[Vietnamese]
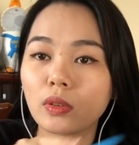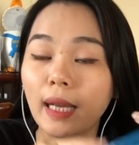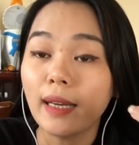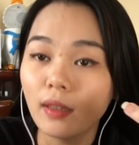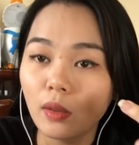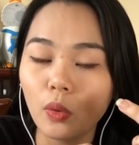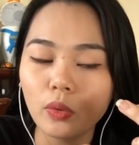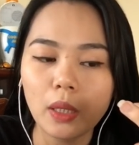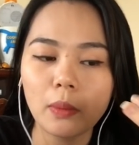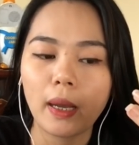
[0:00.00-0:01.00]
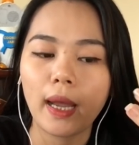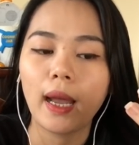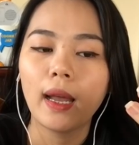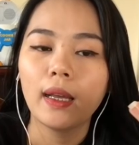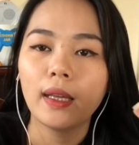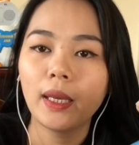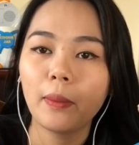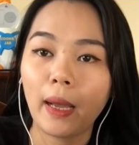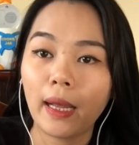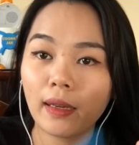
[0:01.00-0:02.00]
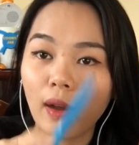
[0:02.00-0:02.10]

cải lương luôn, nhưng mà nhưng mà